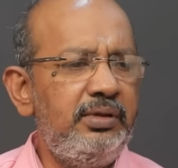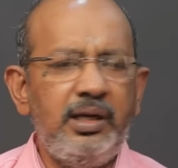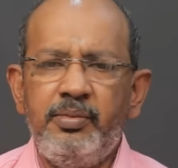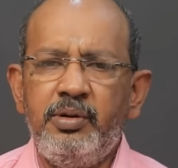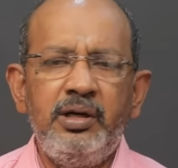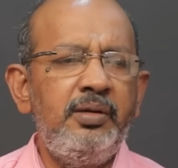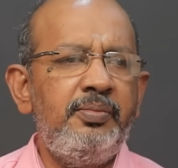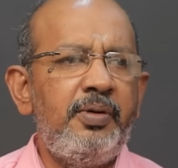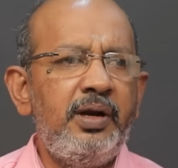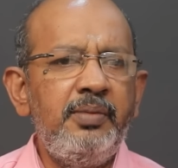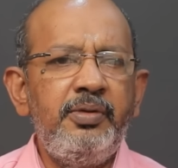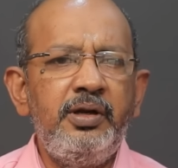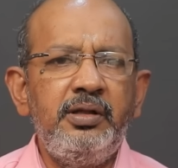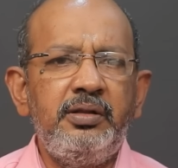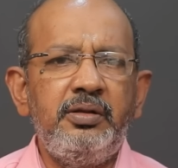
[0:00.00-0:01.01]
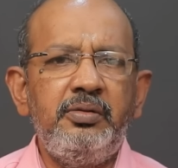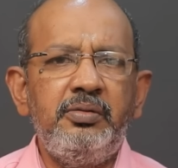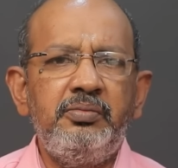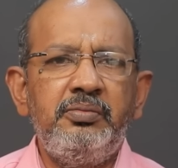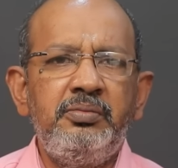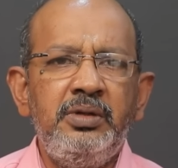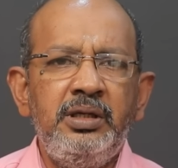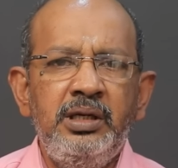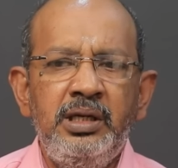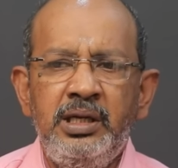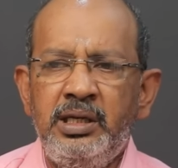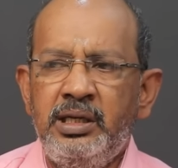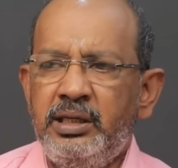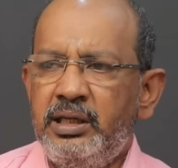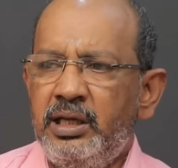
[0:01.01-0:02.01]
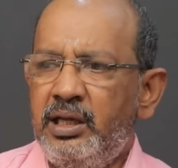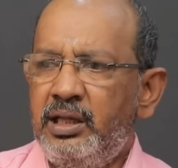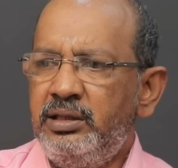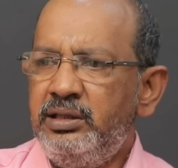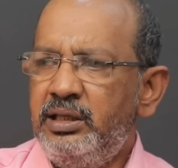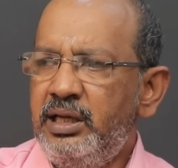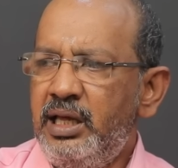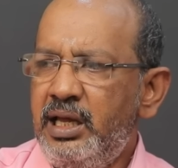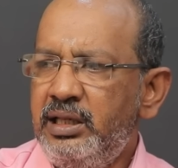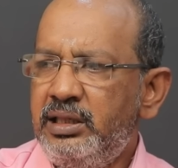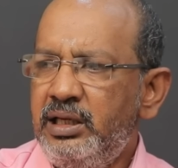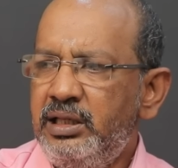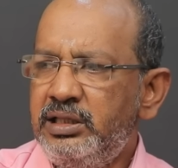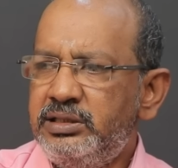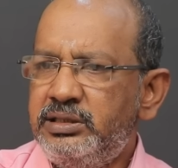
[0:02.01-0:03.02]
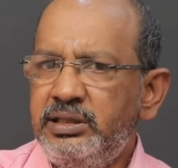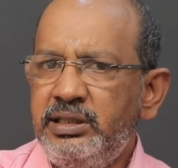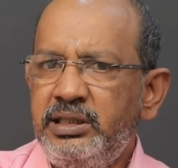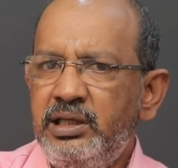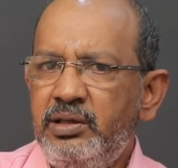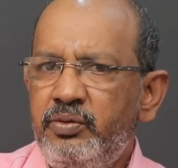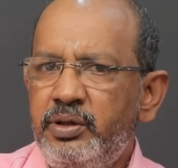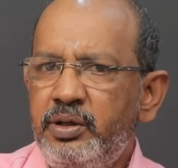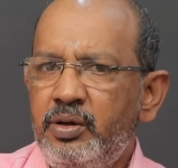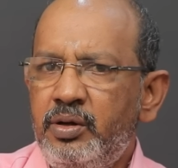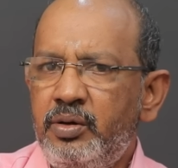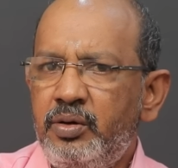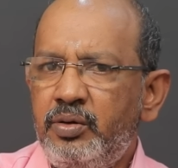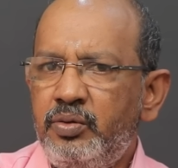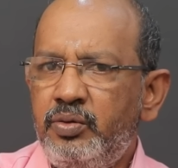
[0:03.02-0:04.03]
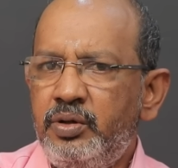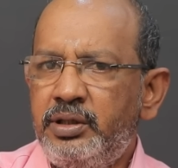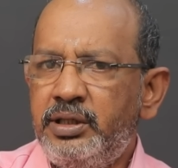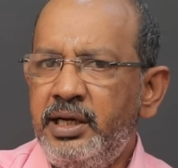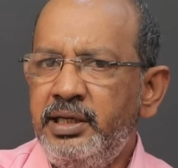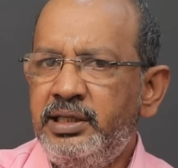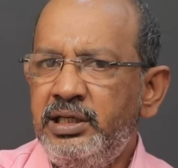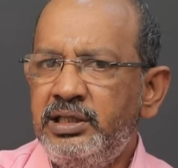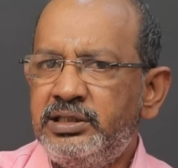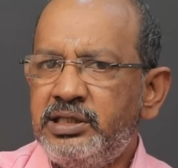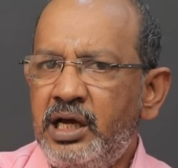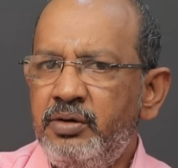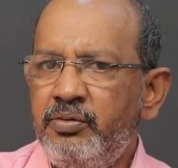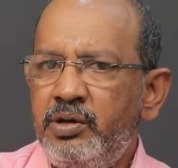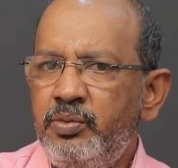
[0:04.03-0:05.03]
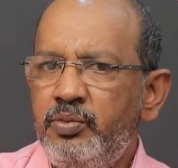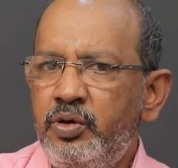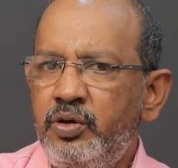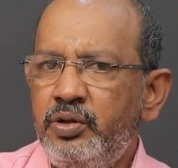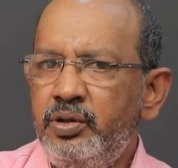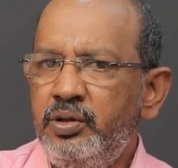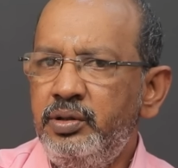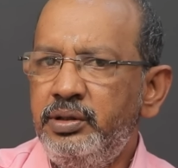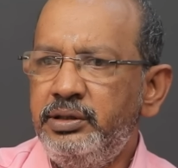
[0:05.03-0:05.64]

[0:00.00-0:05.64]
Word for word: நபர்களுக்கு பல பேருக்கு தெரியும் நீங்கள் அந்த நேரத்தில் அந்த சீரியலுடைய ஒரு டைட்டில் சாங் வரும்பொழுது